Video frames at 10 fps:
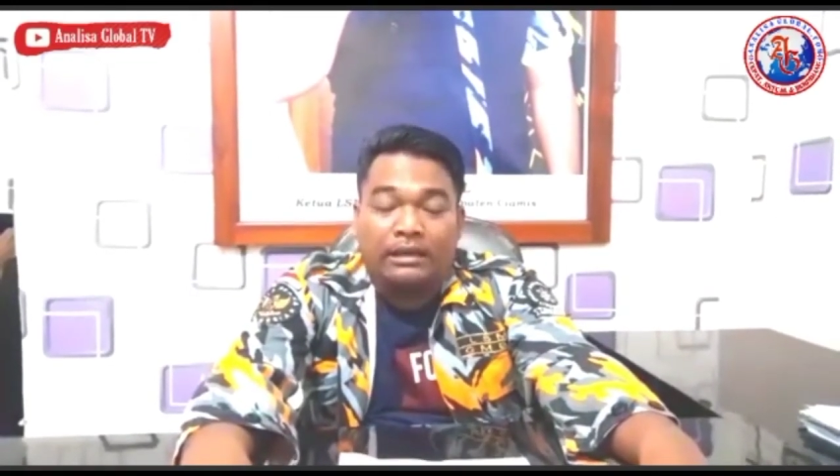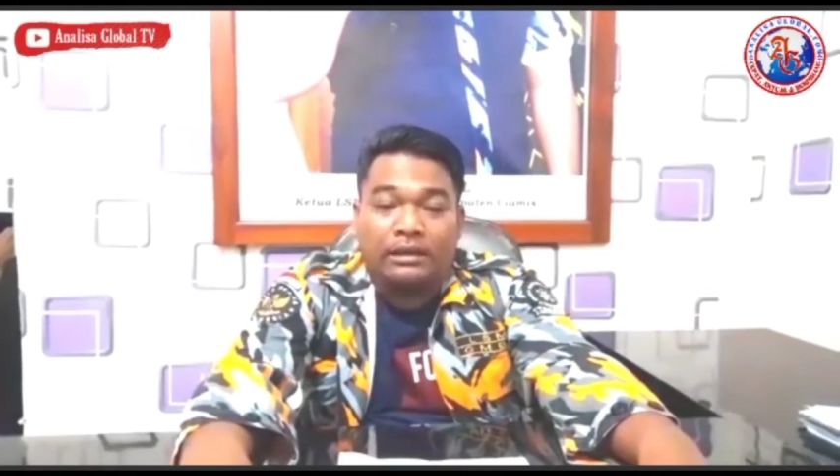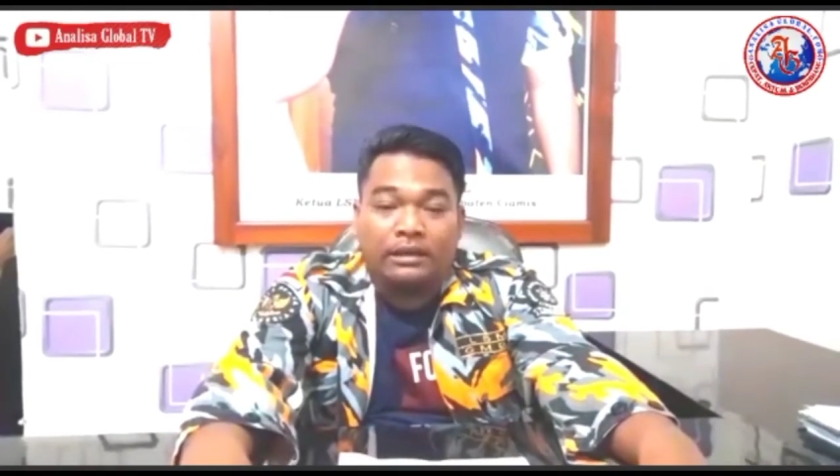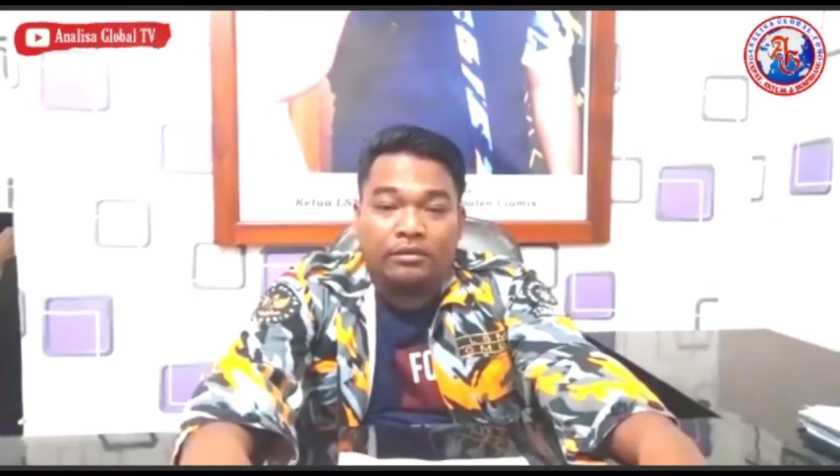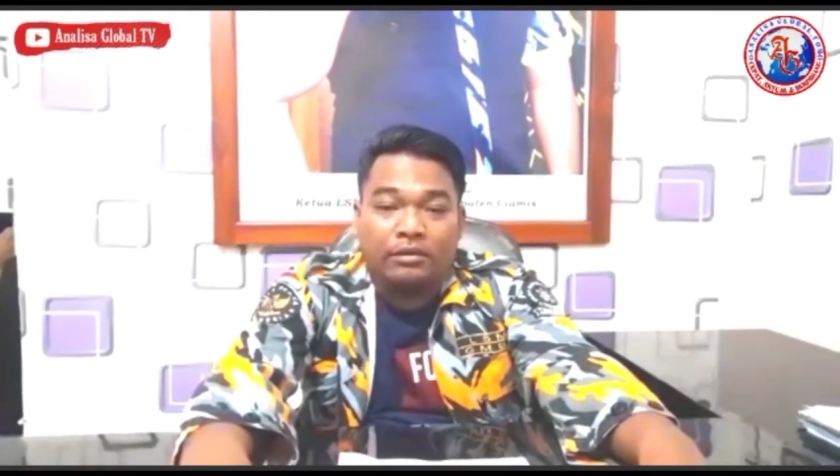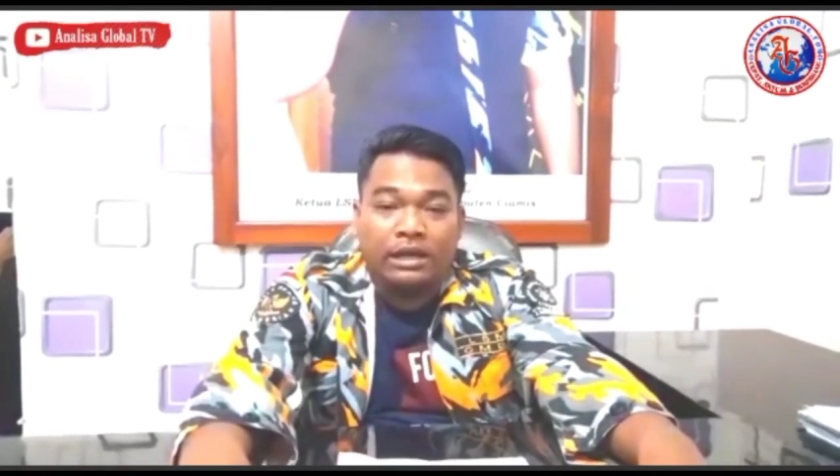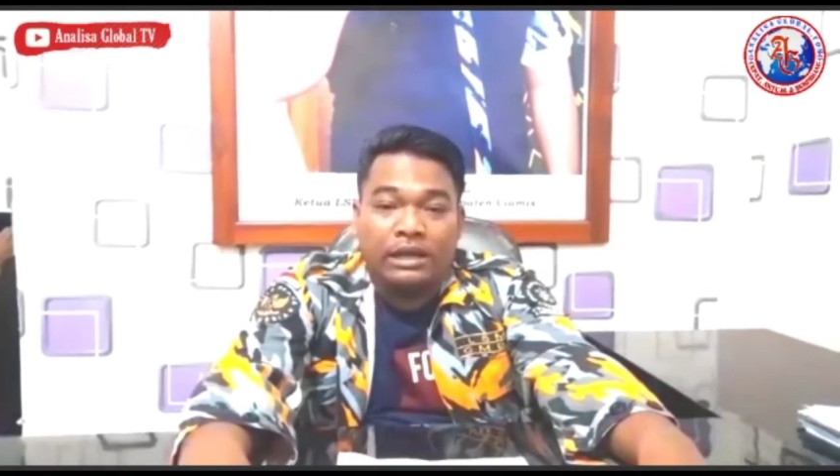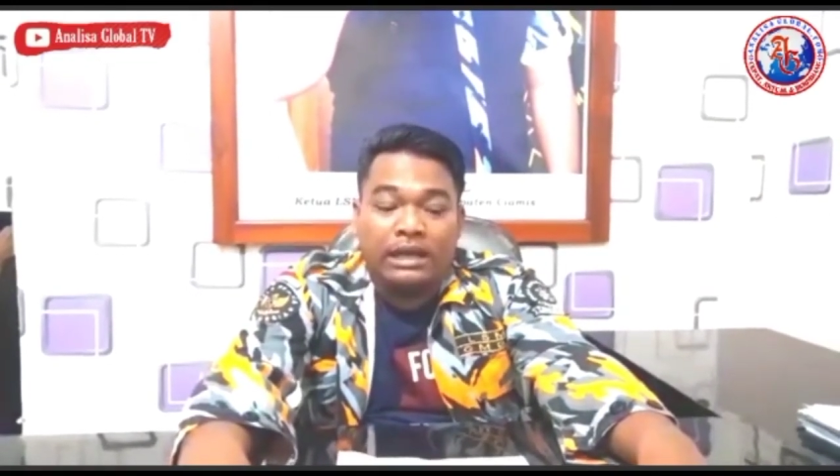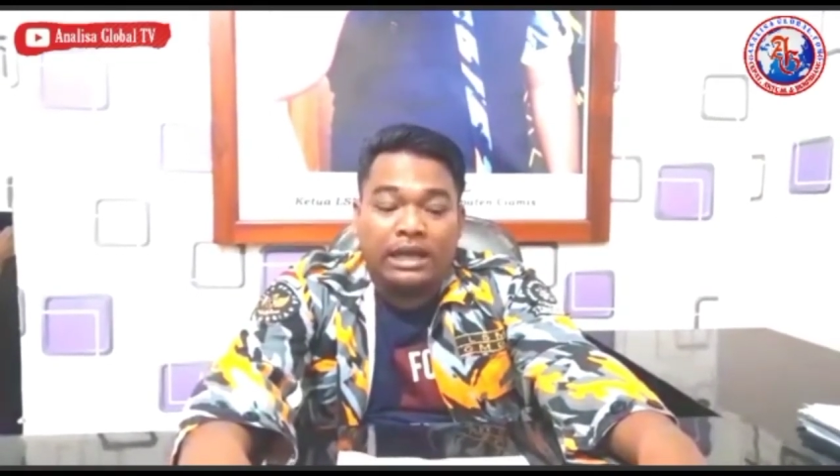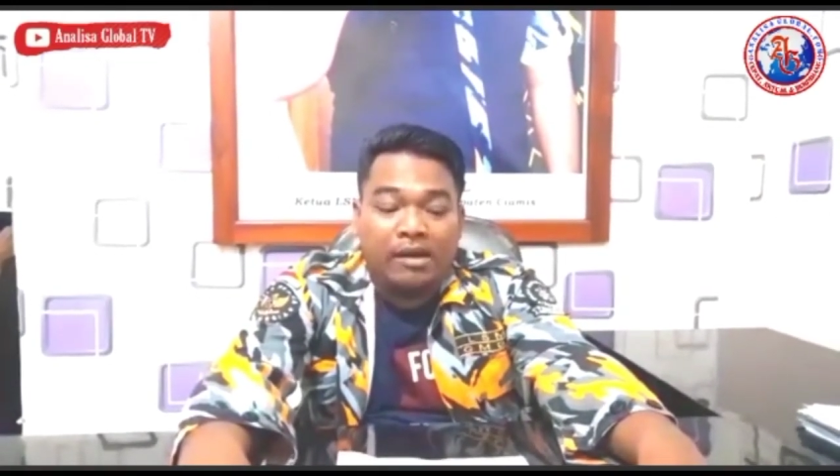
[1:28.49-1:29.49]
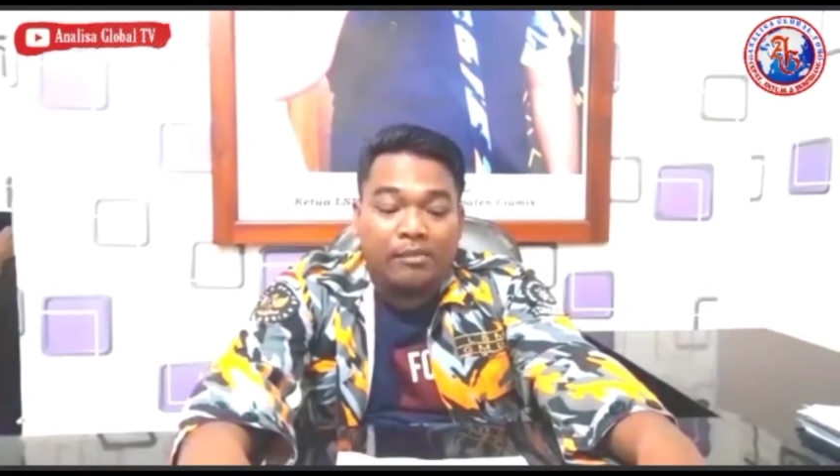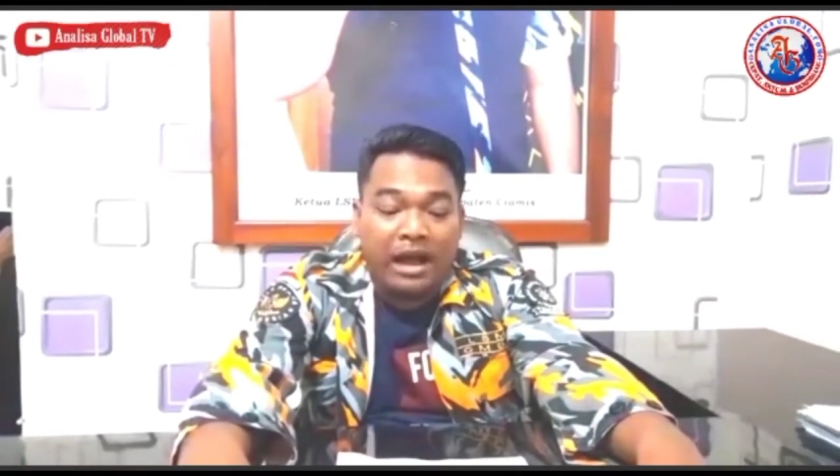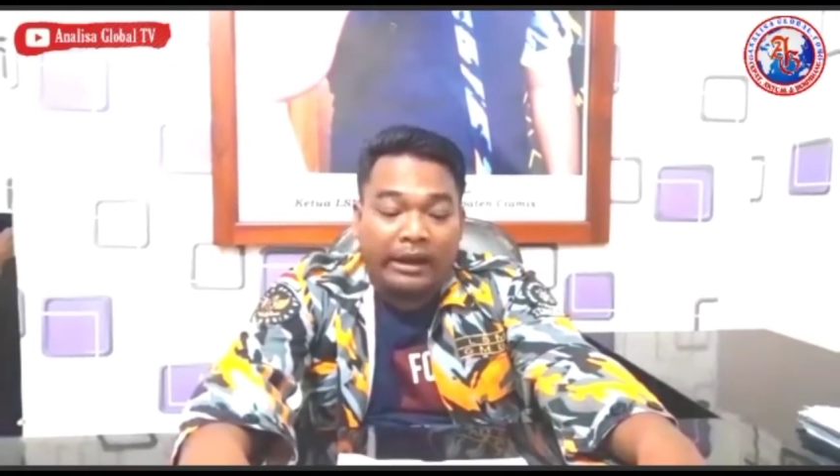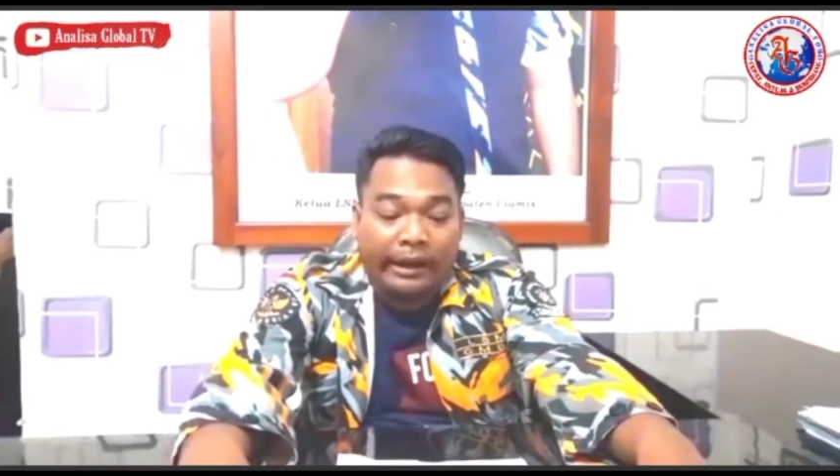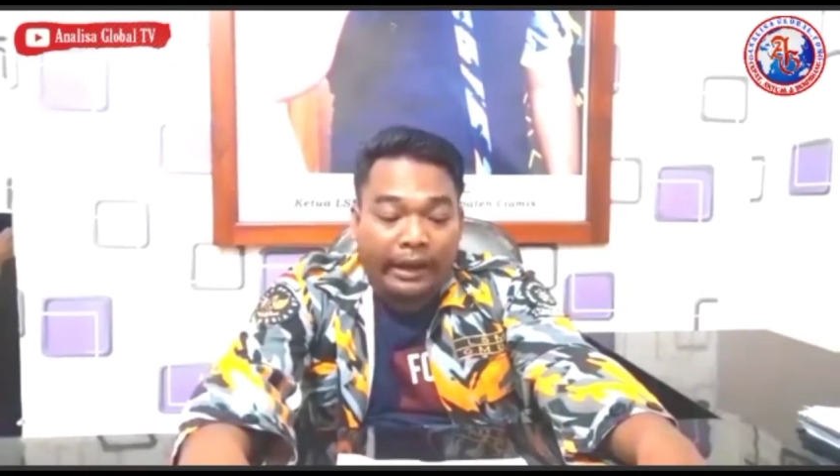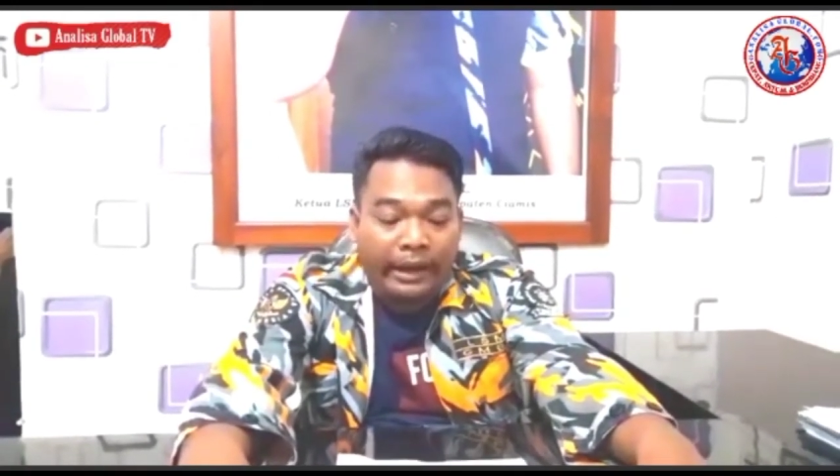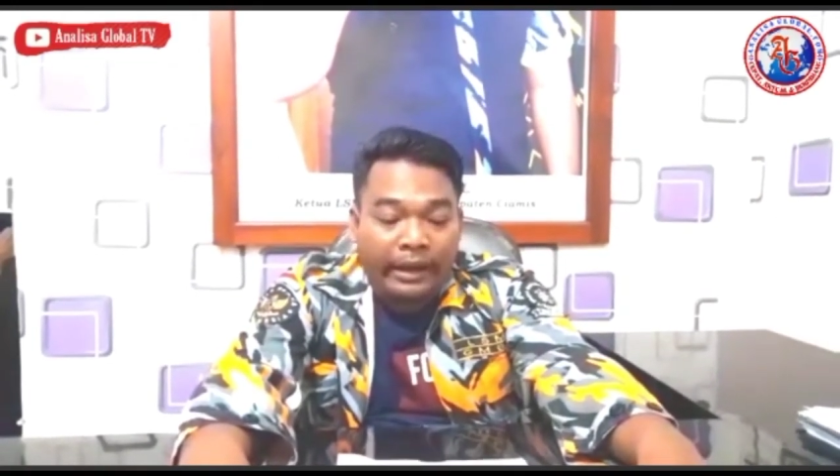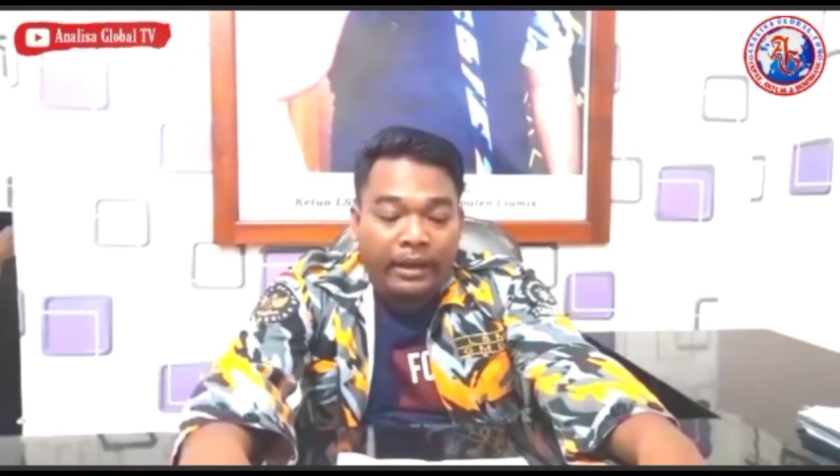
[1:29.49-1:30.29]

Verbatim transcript: tentunya layak pakai